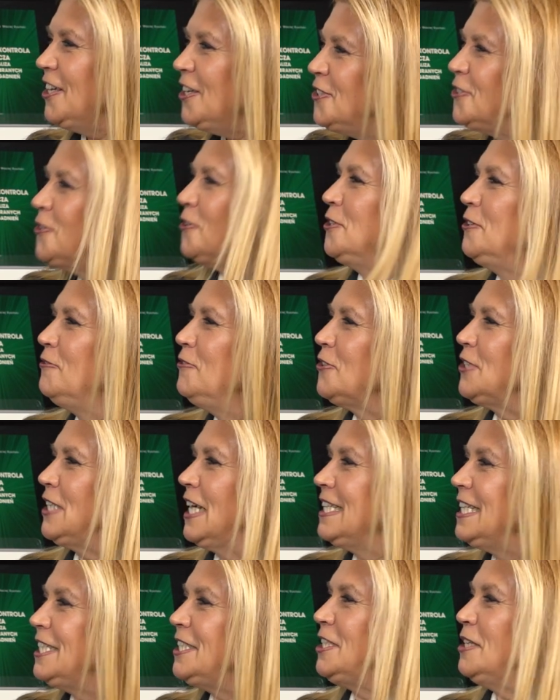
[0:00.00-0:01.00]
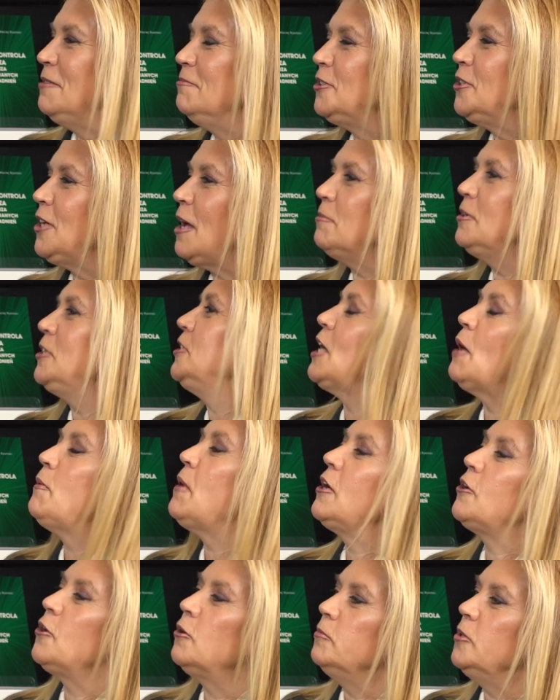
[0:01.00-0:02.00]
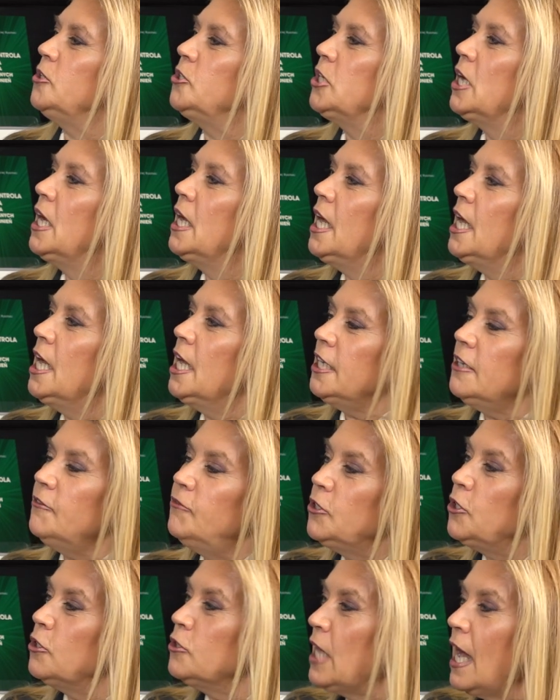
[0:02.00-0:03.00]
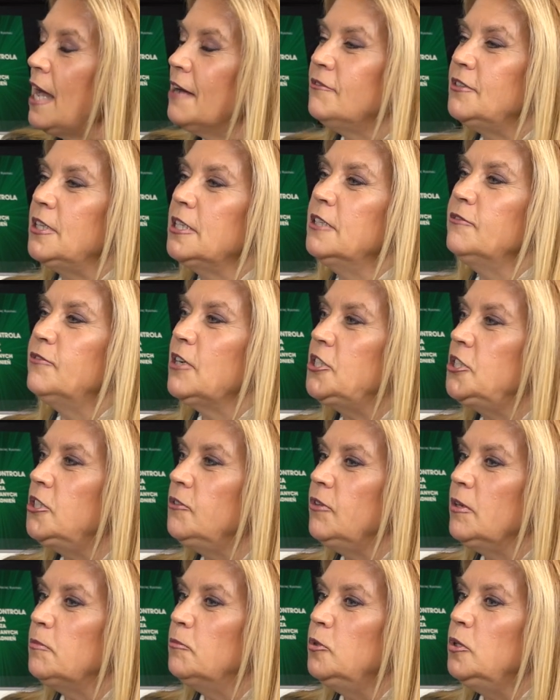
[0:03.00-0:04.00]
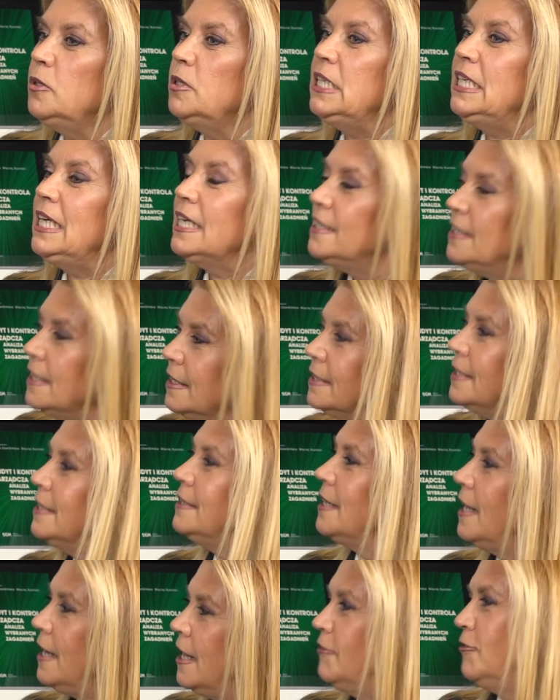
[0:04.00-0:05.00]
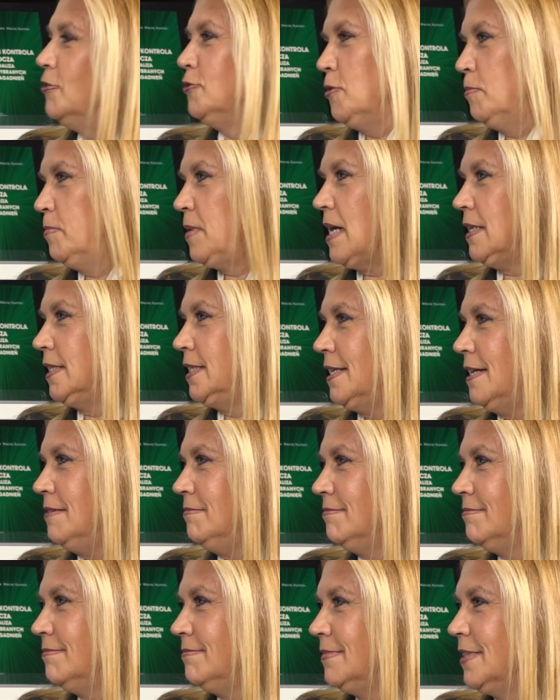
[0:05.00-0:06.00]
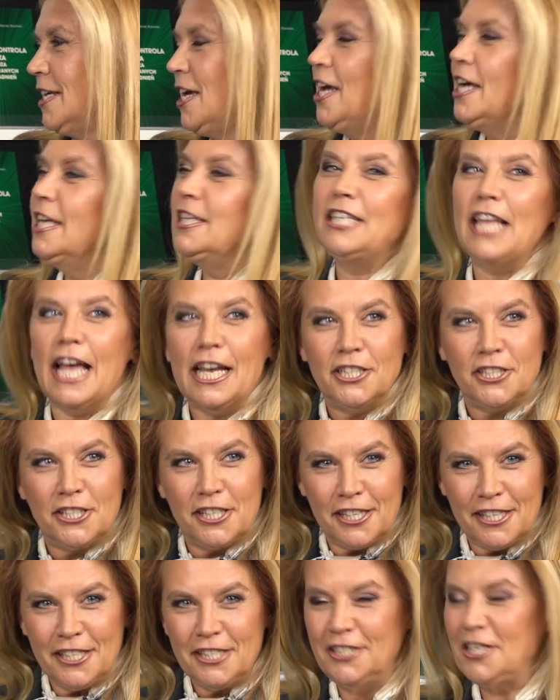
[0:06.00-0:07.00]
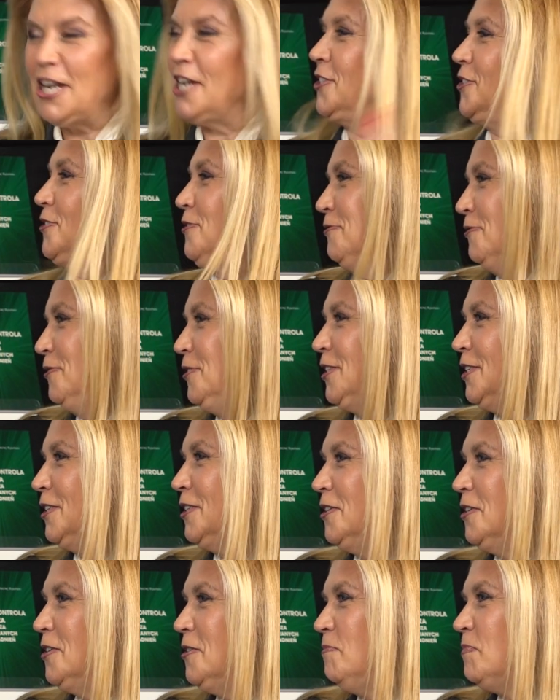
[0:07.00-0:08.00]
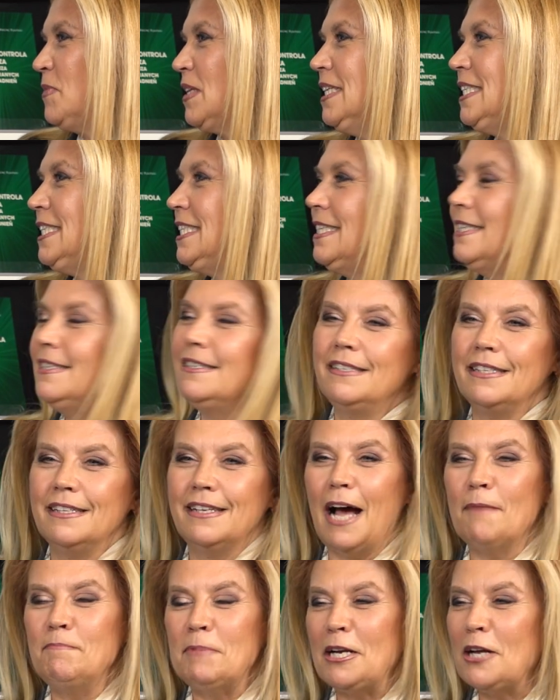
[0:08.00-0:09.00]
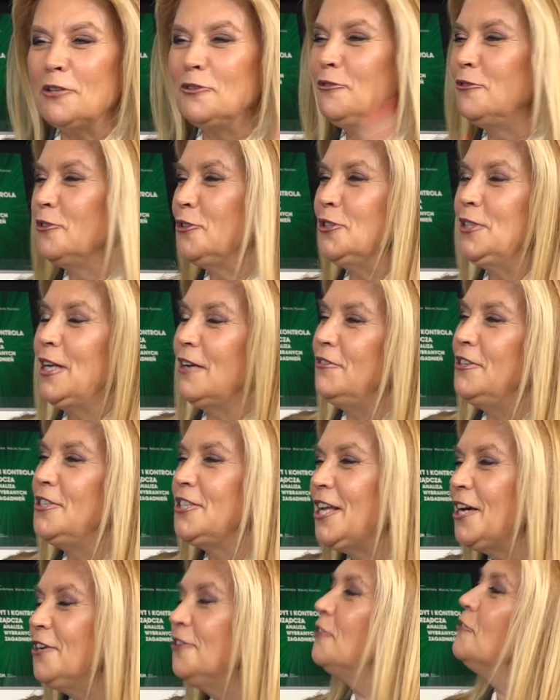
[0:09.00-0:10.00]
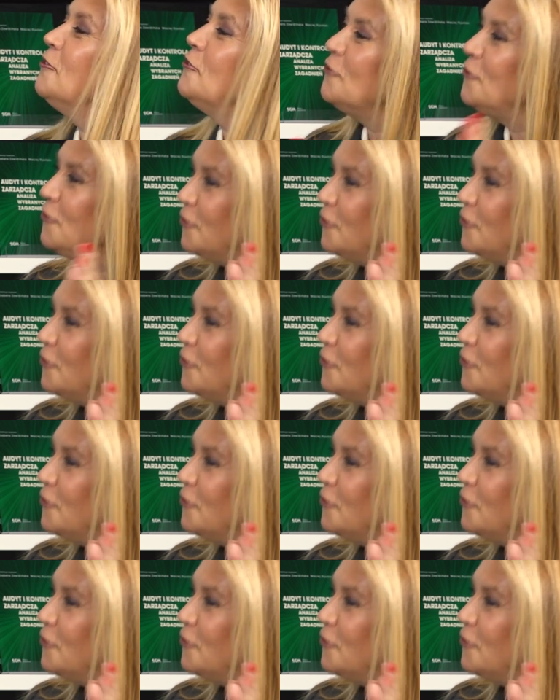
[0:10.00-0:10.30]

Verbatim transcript: i coś związane z tym, co ja bym chciała robić. I wykonałam wtedy właściwie mój jedyny telefon o pracę, też zresztą z, y, z aparatu fotograficznego